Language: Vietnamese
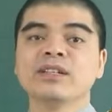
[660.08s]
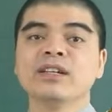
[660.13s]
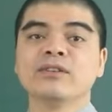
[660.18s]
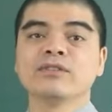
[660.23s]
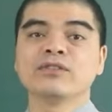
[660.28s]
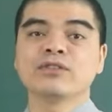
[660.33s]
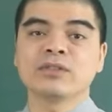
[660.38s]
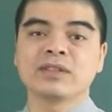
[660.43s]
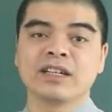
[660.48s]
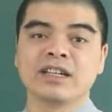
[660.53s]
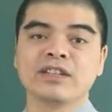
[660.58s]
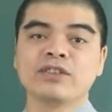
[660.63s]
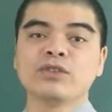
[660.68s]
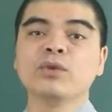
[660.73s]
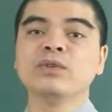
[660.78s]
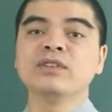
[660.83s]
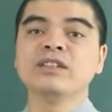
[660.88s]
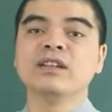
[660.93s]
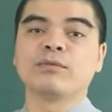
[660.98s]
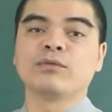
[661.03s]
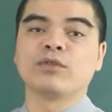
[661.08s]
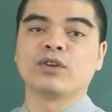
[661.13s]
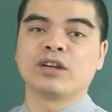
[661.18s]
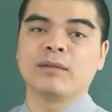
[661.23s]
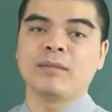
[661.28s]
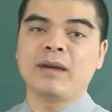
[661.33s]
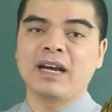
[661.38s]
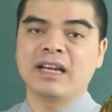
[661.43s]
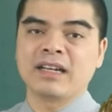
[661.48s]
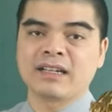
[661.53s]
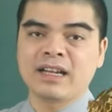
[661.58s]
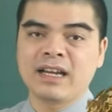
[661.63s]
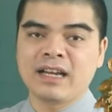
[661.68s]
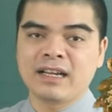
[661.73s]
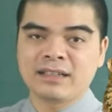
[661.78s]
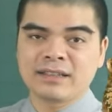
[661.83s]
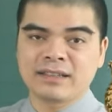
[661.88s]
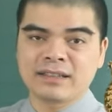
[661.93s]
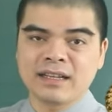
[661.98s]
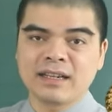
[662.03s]
hiệu cho thấy thu nhập của các bạn
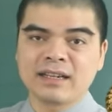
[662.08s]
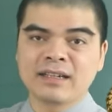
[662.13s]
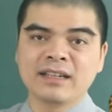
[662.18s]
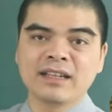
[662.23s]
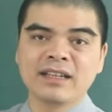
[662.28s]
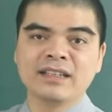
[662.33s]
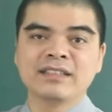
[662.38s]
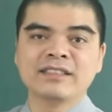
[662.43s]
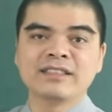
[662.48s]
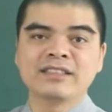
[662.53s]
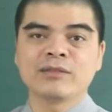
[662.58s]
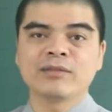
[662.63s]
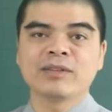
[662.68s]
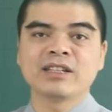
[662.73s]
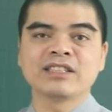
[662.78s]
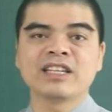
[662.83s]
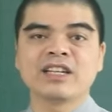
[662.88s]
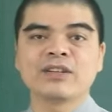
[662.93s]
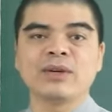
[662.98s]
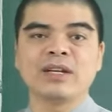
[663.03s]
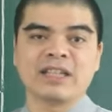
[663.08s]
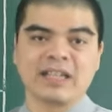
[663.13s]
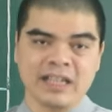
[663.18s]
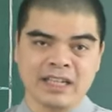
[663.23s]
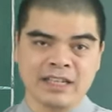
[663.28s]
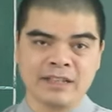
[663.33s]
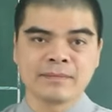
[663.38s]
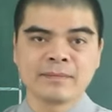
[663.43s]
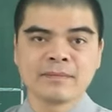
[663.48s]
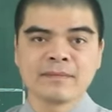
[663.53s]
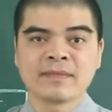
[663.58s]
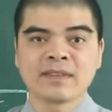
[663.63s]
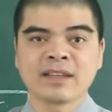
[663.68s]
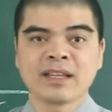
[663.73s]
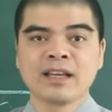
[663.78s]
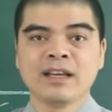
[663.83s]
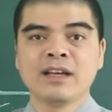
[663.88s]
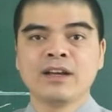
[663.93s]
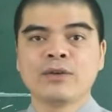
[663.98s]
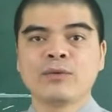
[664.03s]
đang tăng lên trong cái giai đoạn này.
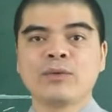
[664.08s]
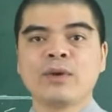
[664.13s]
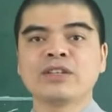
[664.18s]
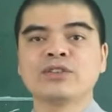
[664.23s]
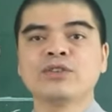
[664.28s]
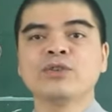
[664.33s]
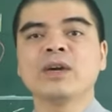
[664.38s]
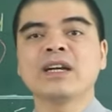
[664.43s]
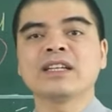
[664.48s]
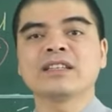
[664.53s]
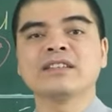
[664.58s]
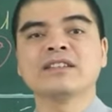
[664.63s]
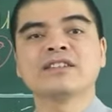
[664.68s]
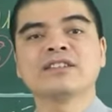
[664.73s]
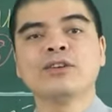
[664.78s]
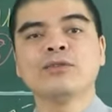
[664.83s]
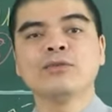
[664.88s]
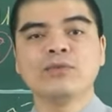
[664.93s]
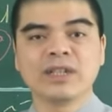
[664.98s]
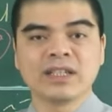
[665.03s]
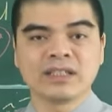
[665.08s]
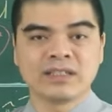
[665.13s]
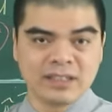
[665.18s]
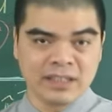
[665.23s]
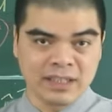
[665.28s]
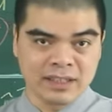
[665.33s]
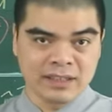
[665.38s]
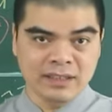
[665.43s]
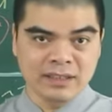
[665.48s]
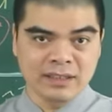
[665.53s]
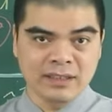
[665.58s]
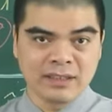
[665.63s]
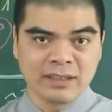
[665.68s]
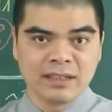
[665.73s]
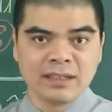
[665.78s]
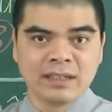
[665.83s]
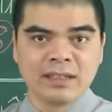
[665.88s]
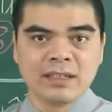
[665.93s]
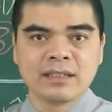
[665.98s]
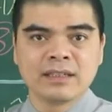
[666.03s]
Ngoài thu hoạch từ công việc chính
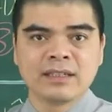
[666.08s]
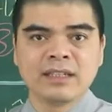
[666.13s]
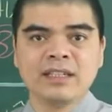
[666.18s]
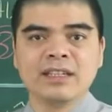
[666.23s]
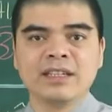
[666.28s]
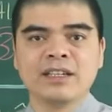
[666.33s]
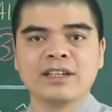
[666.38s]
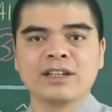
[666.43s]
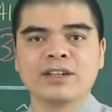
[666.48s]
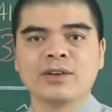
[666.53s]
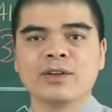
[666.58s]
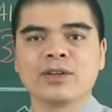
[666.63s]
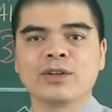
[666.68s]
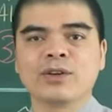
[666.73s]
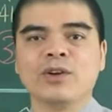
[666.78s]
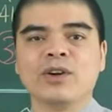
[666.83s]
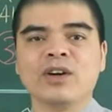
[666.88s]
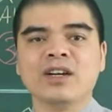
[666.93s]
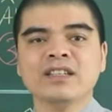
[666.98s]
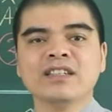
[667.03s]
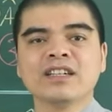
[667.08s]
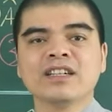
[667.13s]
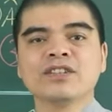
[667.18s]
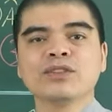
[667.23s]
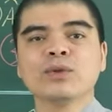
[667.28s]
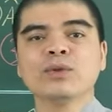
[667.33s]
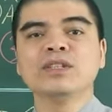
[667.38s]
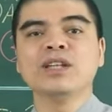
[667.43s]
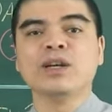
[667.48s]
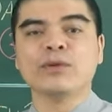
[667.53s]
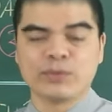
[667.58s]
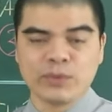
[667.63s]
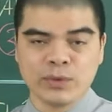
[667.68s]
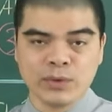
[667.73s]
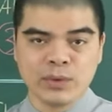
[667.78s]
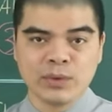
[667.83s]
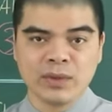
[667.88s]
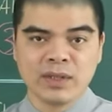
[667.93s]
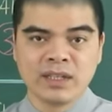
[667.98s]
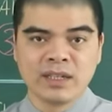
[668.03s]
thì còn có những cái thu nhập
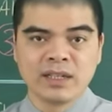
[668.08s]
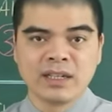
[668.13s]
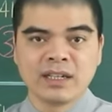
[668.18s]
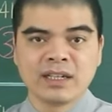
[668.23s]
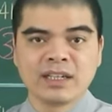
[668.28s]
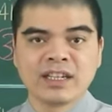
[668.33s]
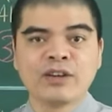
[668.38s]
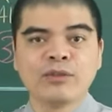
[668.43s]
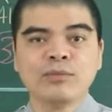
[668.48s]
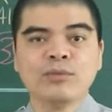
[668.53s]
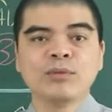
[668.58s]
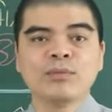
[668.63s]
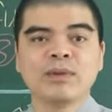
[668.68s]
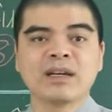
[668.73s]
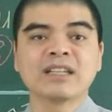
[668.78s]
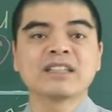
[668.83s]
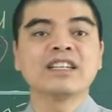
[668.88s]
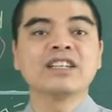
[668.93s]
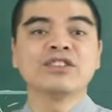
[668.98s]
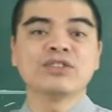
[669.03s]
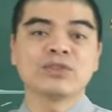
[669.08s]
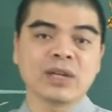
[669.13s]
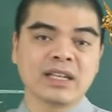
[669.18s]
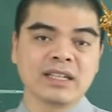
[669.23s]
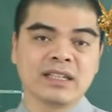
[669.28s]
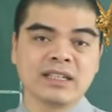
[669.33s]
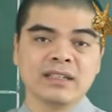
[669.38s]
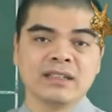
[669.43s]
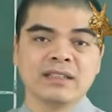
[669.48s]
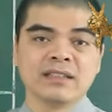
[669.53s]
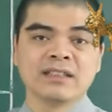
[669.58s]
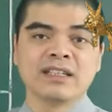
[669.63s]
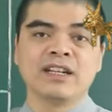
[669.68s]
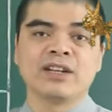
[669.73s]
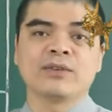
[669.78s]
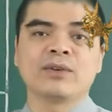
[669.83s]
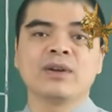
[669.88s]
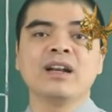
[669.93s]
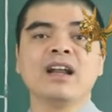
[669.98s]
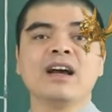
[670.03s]
phụ. Nếu buôn bán kinh doanh ấy, thì
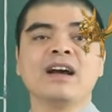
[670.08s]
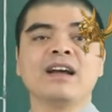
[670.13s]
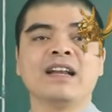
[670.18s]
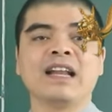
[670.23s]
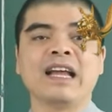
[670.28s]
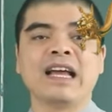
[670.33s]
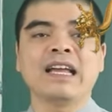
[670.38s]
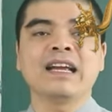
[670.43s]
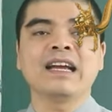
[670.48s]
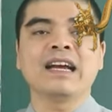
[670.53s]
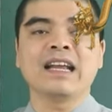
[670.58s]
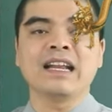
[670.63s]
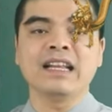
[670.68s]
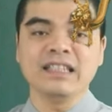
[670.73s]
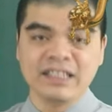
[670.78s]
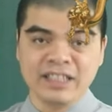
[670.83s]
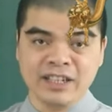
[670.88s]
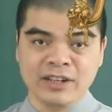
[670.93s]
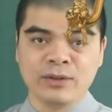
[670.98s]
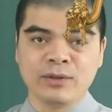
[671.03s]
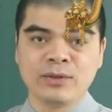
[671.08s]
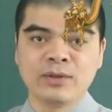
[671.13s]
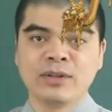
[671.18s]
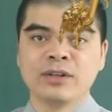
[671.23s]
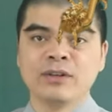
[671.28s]
lại có lời lãi khá là nhiều,